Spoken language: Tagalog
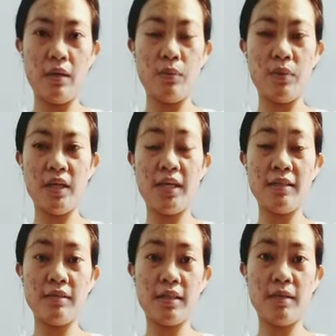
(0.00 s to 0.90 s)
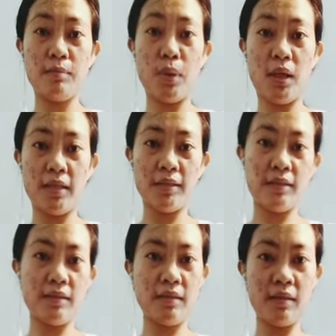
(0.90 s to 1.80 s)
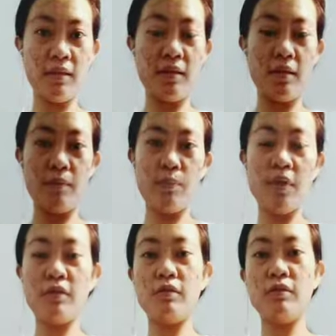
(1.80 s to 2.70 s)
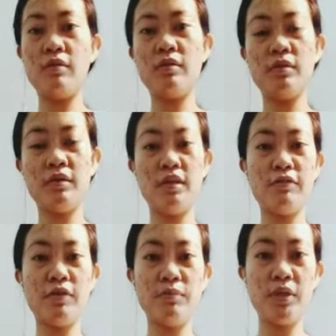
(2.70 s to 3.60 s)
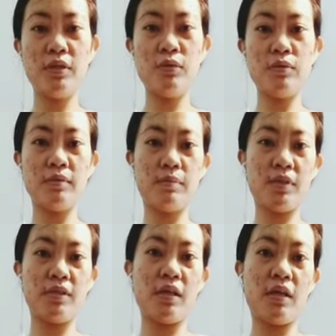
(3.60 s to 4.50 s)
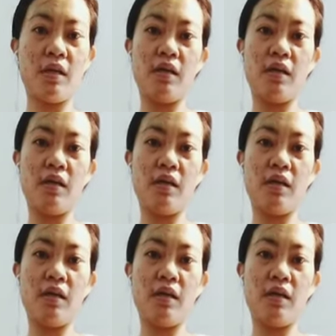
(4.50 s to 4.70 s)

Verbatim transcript: 100 plus pero never been used pa siya